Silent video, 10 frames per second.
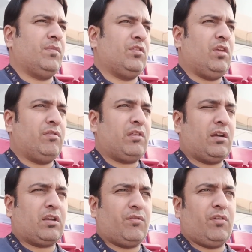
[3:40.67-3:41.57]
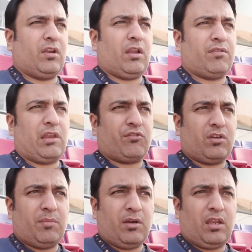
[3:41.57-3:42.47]
द चीफ सेलेक्टर ऑफ इंटरनल
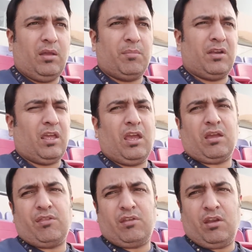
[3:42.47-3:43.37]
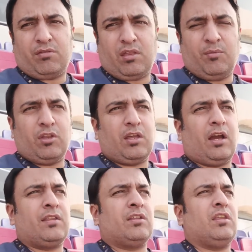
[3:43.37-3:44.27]
सिलेक्शन कमेटी बट ये एक ही सीरीज़ की मुझे
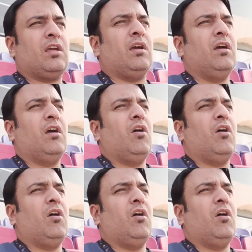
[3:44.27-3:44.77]
दिखाई देती है